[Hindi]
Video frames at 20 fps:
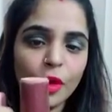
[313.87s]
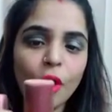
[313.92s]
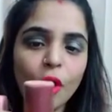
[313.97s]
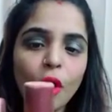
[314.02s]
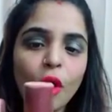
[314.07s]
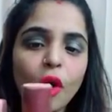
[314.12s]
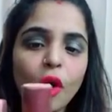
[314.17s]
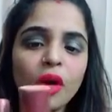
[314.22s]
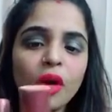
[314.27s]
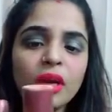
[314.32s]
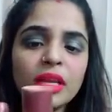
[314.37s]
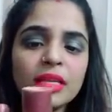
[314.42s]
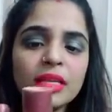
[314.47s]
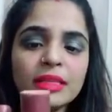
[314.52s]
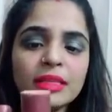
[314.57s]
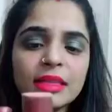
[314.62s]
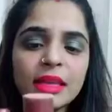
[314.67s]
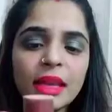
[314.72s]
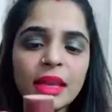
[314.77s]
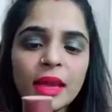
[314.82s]
और
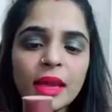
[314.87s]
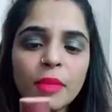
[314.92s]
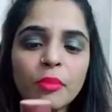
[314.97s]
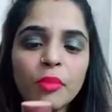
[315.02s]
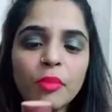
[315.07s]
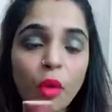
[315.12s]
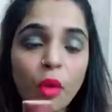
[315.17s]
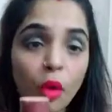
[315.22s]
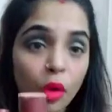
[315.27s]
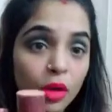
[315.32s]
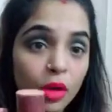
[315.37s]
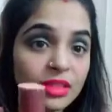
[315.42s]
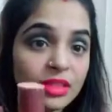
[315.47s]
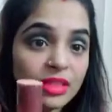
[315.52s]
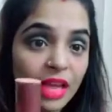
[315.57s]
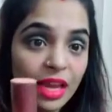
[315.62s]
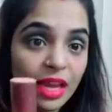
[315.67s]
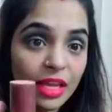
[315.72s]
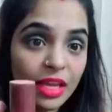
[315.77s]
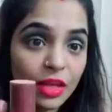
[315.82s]
इसके बहुत सारे
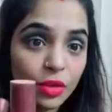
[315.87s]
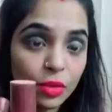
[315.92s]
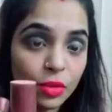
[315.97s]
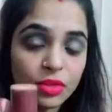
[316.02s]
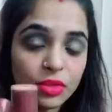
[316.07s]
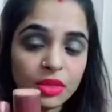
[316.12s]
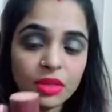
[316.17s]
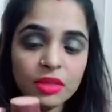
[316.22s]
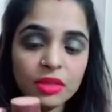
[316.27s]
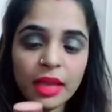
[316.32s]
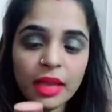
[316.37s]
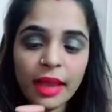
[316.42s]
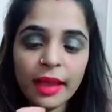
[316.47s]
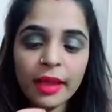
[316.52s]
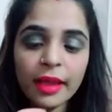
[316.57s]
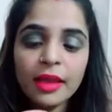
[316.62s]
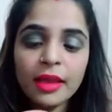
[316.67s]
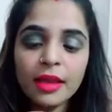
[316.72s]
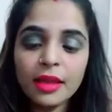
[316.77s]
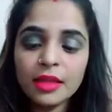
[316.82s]
यूजेस हैं
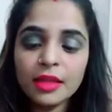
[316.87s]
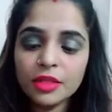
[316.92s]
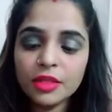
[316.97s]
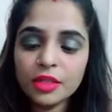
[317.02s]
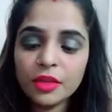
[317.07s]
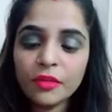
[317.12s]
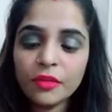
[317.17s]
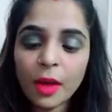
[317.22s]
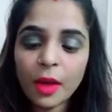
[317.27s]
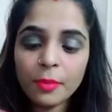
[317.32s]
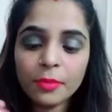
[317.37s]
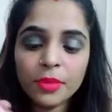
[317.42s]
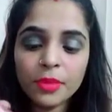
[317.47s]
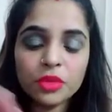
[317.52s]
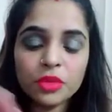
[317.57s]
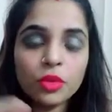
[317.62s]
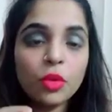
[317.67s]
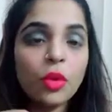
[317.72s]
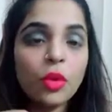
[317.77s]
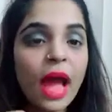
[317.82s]
सिर्फ आप इसको
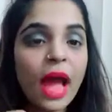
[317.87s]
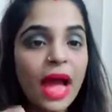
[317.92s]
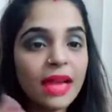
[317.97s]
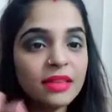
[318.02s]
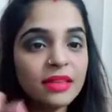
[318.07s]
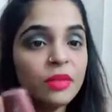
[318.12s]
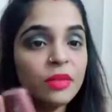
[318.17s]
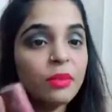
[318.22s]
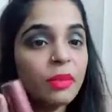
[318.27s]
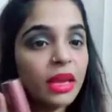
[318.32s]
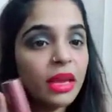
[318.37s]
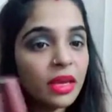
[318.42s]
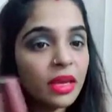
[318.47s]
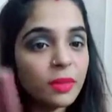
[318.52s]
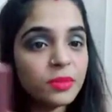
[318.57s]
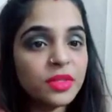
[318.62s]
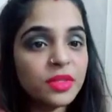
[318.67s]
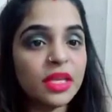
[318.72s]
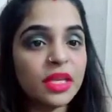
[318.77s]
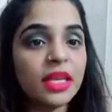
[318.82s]
एज अ मेकअप
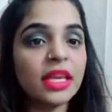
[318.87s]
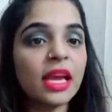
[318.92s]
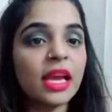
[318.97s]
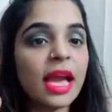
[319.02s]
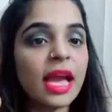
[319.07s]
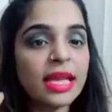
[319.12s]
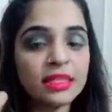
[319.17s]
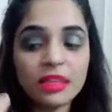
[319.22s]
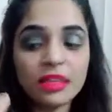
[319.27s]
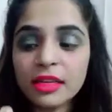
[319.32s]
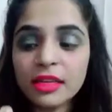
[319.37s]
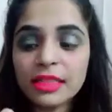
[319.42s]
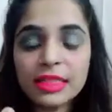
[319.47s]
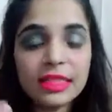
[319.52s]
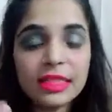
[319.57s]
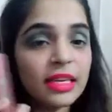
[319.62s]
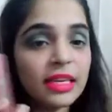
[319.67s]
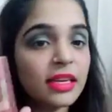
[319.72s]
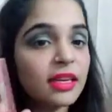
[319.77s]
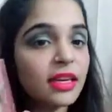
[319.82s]
स्टिक या एज अ
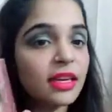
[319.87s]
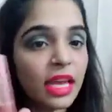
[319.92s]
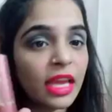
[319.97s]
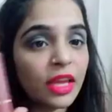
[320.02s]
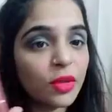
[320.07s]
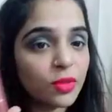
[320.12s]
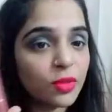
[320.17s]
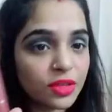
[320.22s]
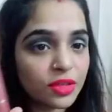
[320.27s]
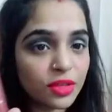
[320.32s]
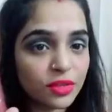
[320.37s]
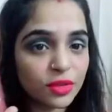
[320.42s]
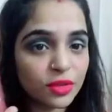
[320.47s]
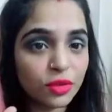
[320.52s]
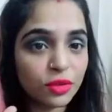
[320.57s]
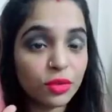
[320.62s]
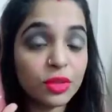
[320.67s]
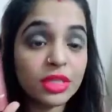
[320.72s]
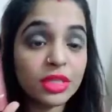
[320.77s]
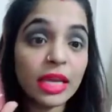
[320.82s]
कंसीलर नहीं यूज़ कर सकते
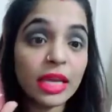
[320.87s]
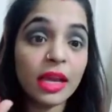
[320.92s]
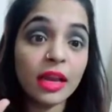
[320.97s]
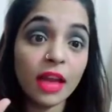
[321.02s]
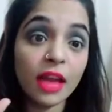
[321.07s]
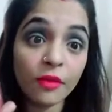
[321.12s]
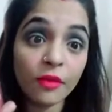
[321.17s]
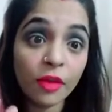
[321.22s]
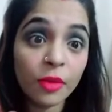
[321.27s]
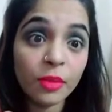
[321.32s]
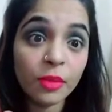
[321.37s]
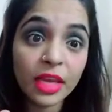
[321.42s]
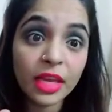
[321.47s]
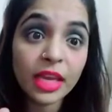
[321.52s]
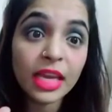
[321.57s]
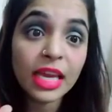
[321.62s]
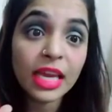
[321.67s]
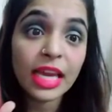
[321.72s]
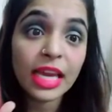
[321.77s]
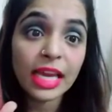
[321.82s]
इसके अलावा भी
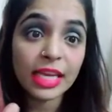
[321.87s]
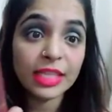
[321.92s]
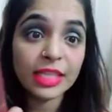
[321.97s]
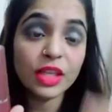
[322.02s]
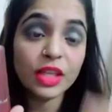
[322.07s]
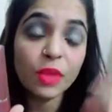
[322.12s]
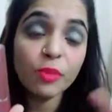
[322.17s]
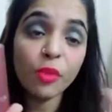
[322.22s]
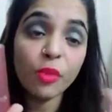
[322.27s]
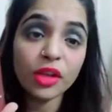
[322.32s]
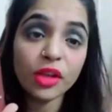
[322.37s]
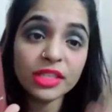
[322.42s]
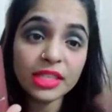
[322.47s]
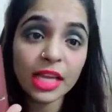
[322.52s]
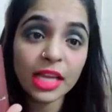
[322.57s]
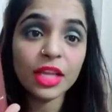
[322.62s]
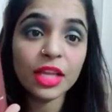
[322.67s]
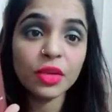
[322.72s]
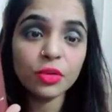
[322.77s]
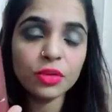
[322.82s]
इसके बहुत सारे
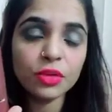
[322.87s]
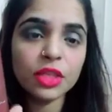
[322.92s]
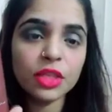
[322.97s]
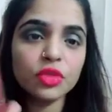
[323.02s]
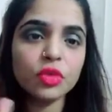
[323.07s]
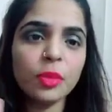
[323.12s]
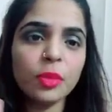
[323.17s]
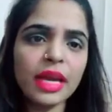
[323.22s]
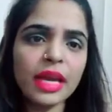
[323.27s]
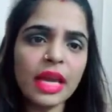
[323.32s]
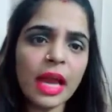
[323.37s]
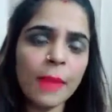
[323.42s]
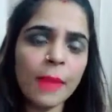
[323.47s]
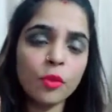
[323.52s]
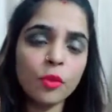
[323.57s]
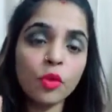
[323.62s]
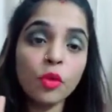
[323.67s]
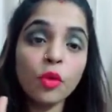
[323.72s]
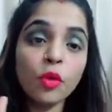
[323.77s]
यूज़ हैं जो मैंने आपको